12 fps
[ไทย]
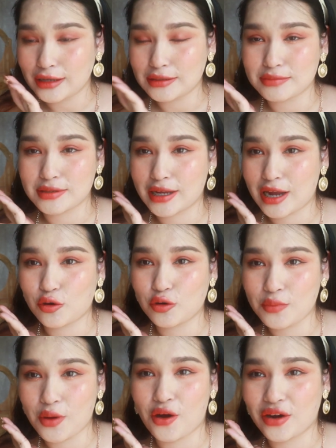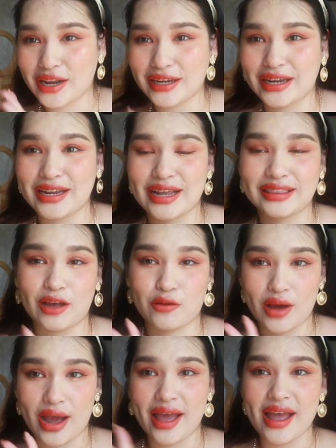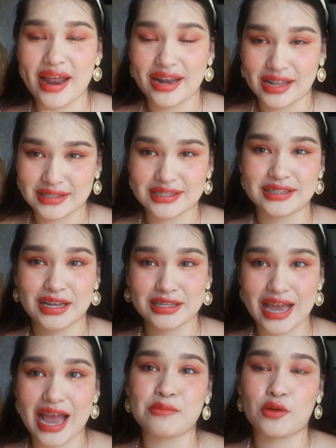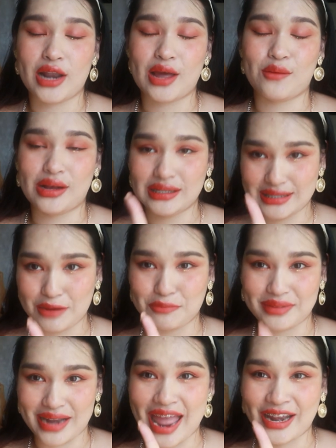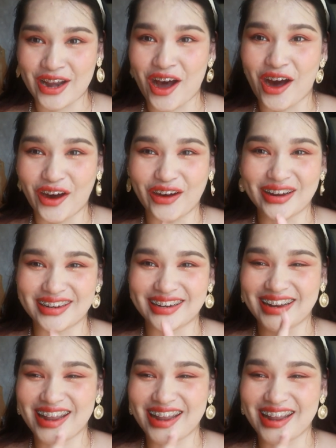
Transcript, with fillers: จะต้องรักษาคุณหมออะไรอย่างนี้นะแต่ว่าหลังจากยาชาหมดแล้วอะเจ็บแน่นอน